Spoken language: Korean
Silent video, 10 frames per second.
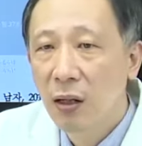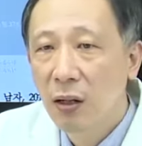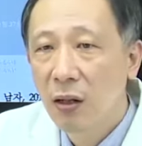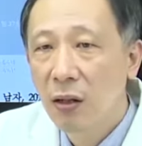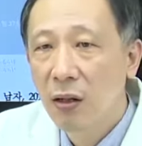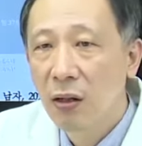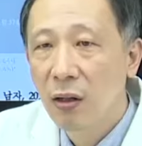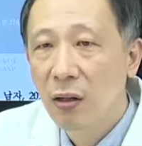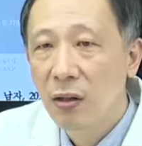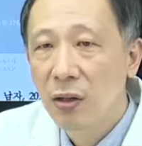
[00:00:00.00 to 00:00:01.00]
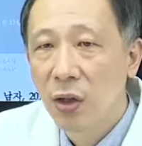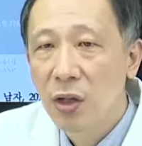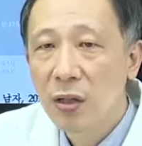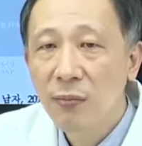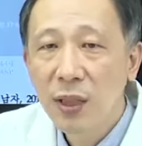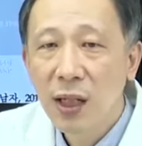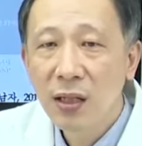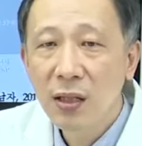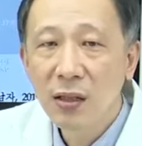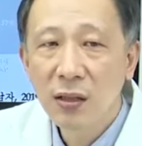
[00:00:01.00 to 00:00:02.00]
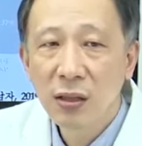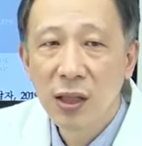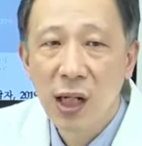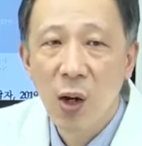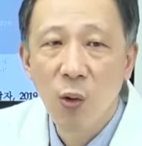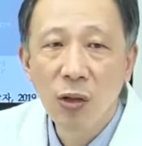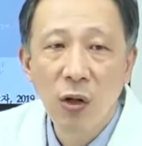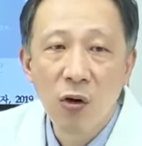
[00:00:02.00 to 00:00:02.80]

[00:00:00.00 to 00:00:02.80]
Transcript: 어, 전립선 비대증은 제가 오늘